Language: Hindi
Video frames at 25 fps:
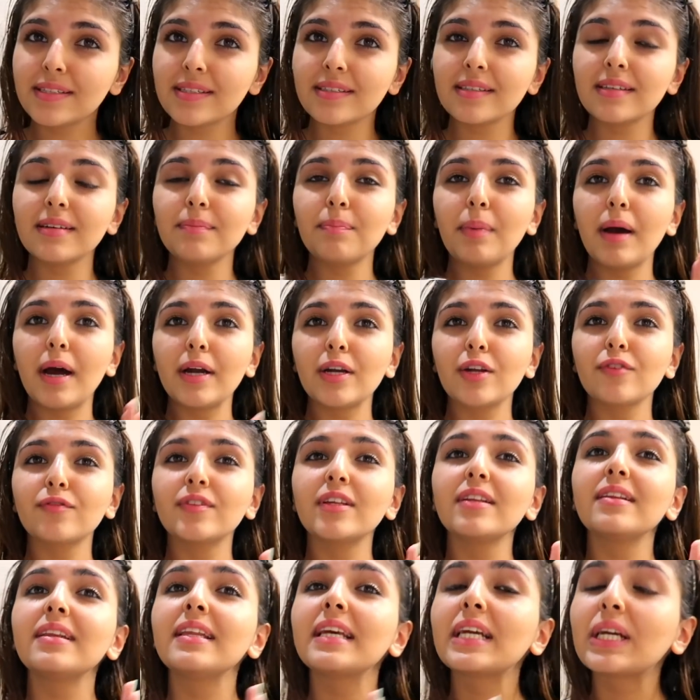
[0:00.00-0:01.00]
this is a part
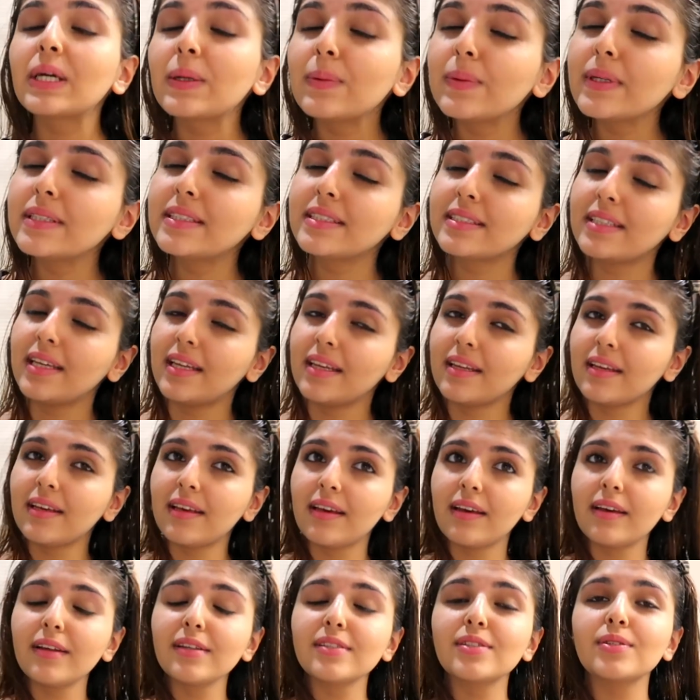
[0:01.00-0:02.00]
of the liquid
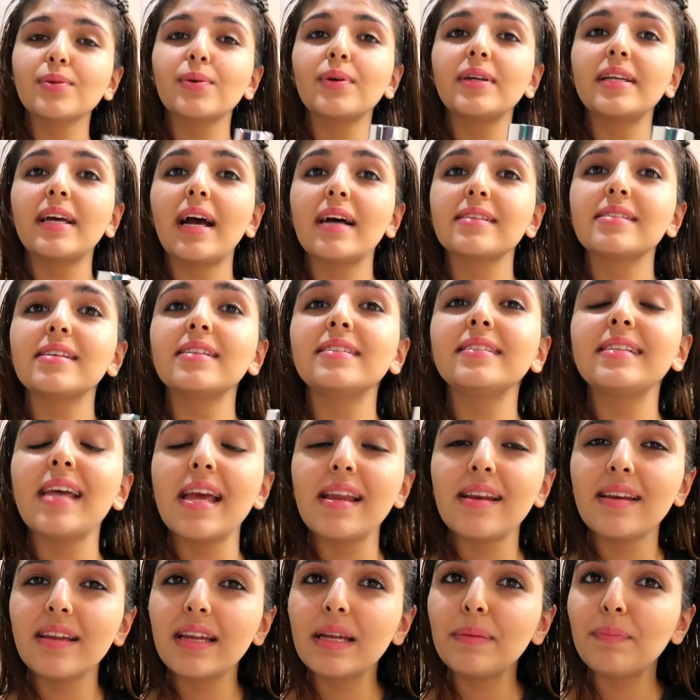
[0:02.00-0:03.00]
skincare so it has a
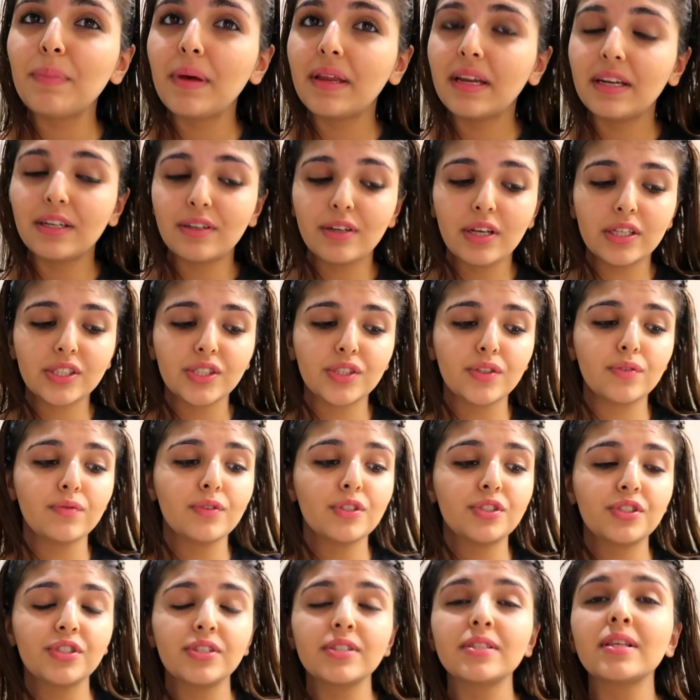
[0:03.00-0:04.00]
10 layer penetration
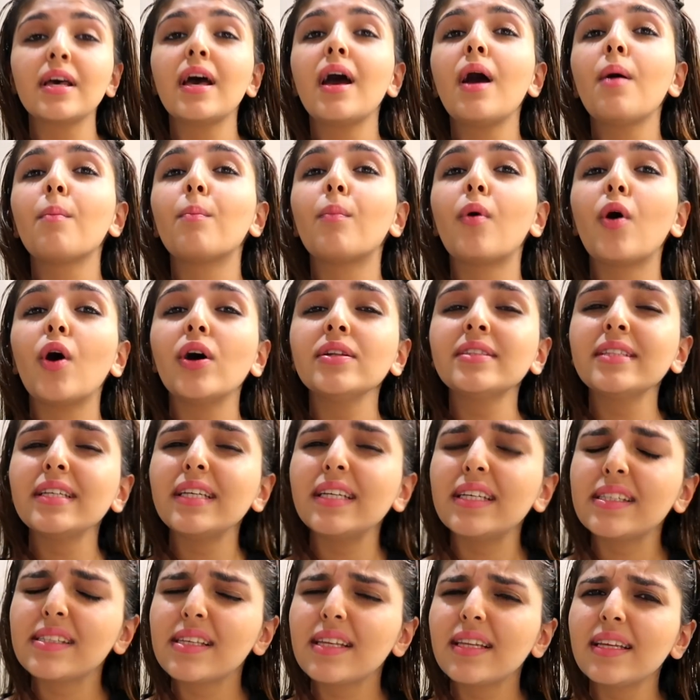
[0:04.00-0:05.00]
which is
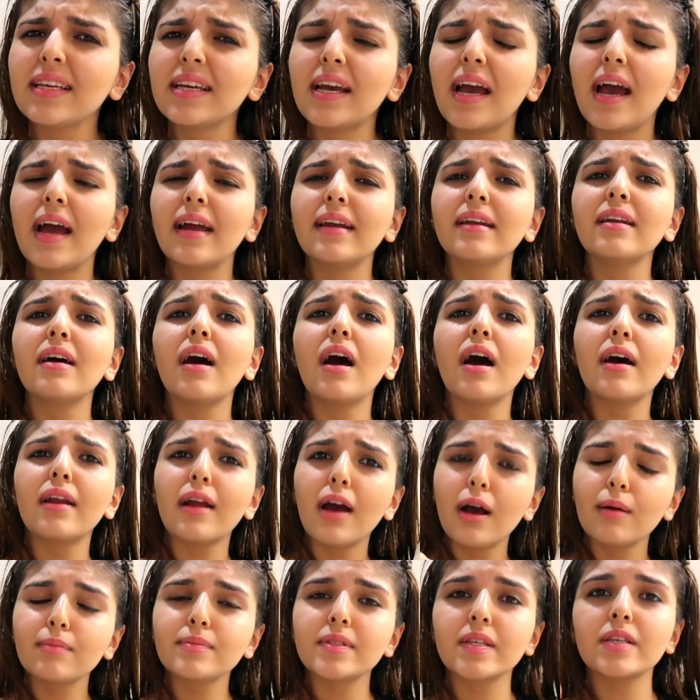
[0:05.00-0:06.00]
बहुत easily and
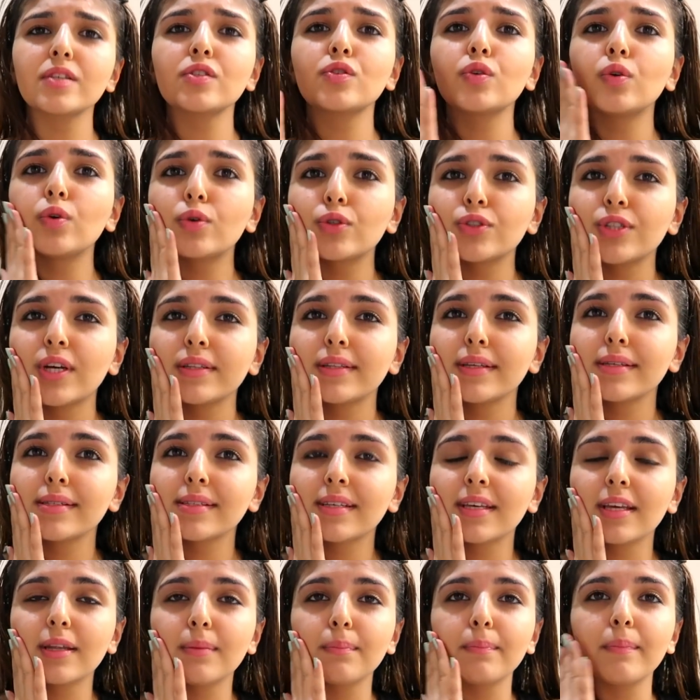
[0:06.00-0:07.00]
आराम से सोख जाता है
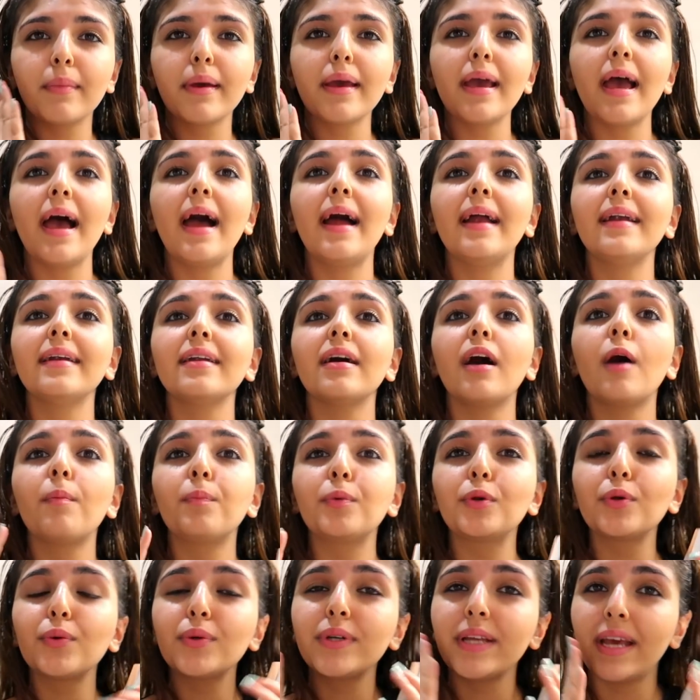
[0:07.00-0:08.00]
skin में and
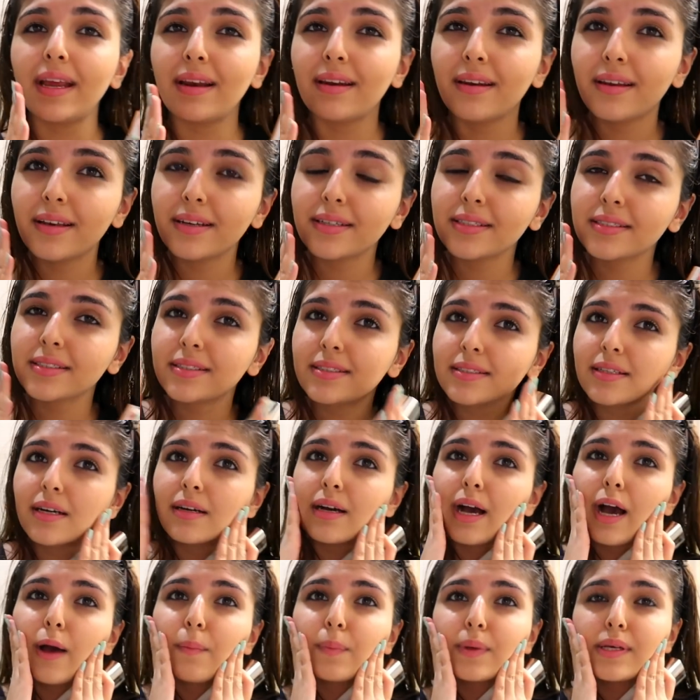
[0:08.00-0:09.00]
up to 10 layers
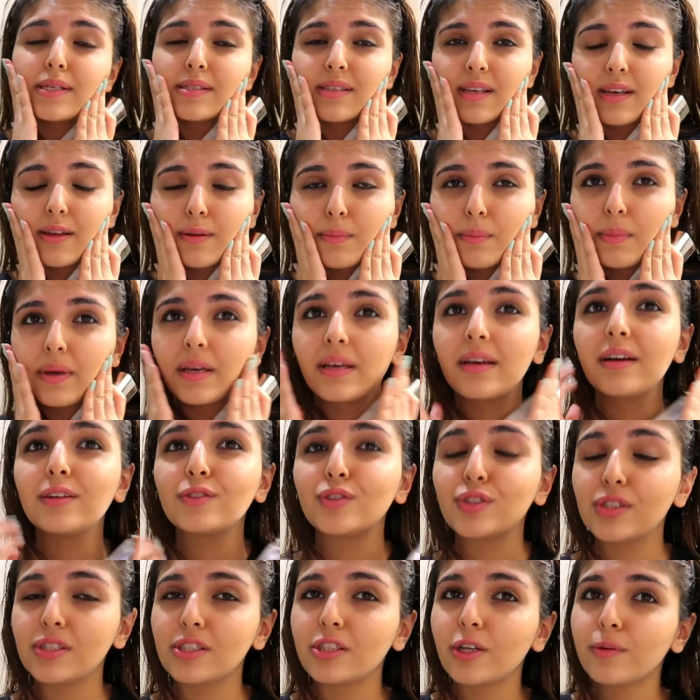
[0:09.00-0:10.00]
तक आपकी skin में ये
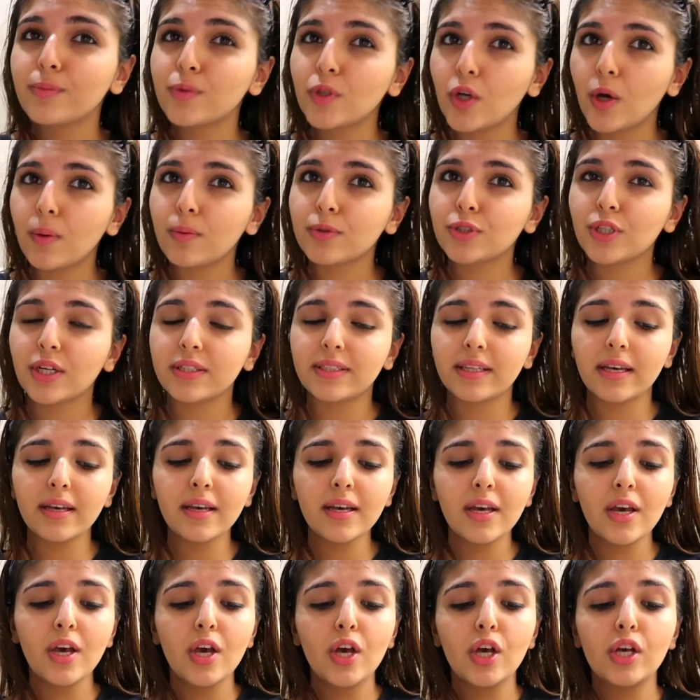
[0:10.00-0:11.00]
अच्छे से absorb हो जाता
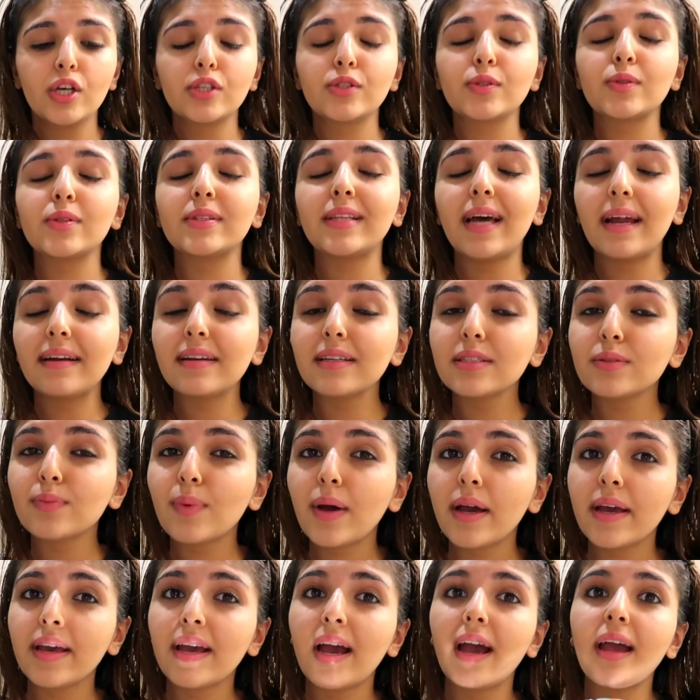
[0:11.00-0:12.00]
है दैट इज़
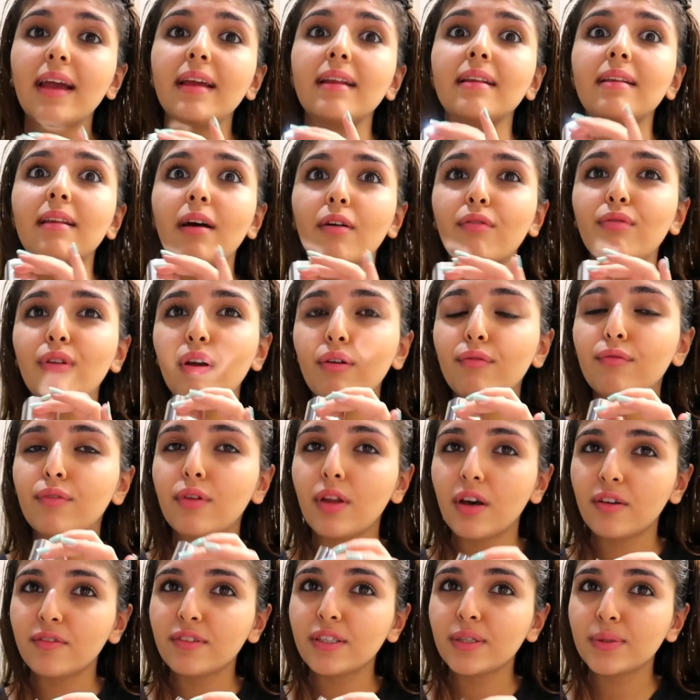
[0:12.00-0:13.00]
वाई आई लव लव
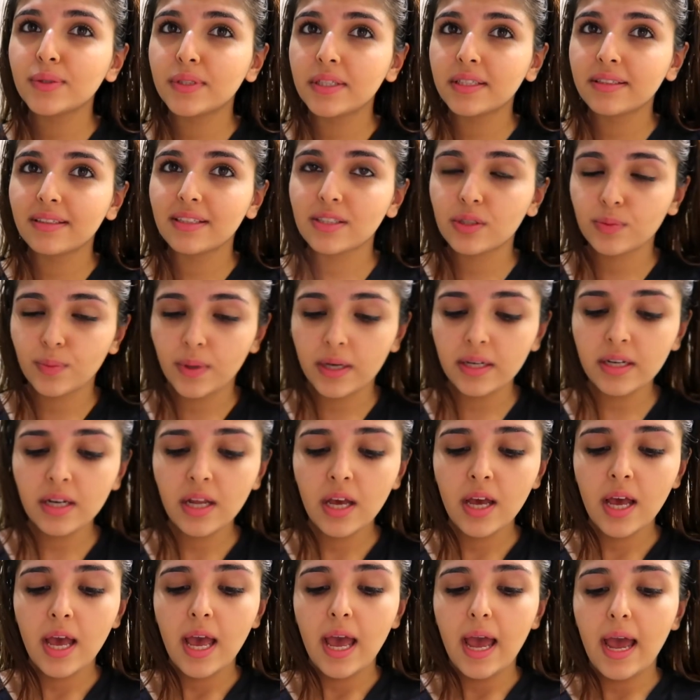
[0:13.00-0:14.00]
लव यूजिंग दिस वन
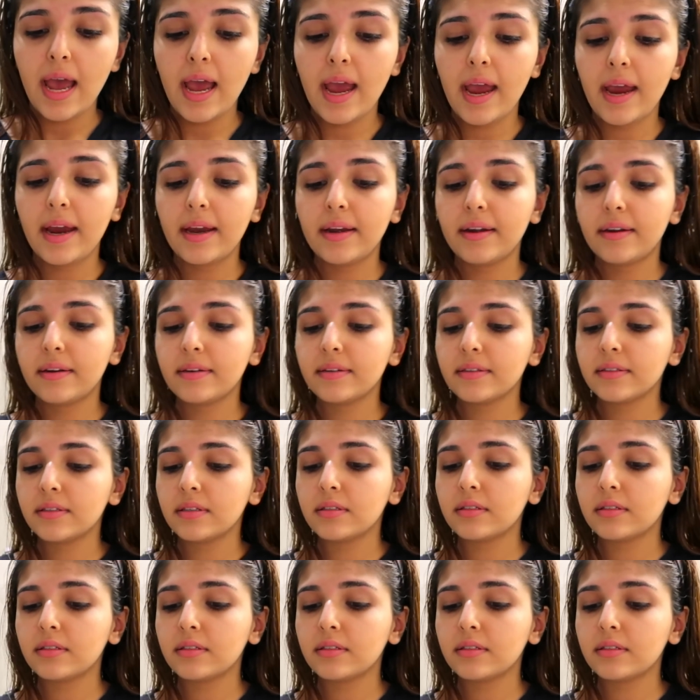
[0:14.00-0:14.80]
एंड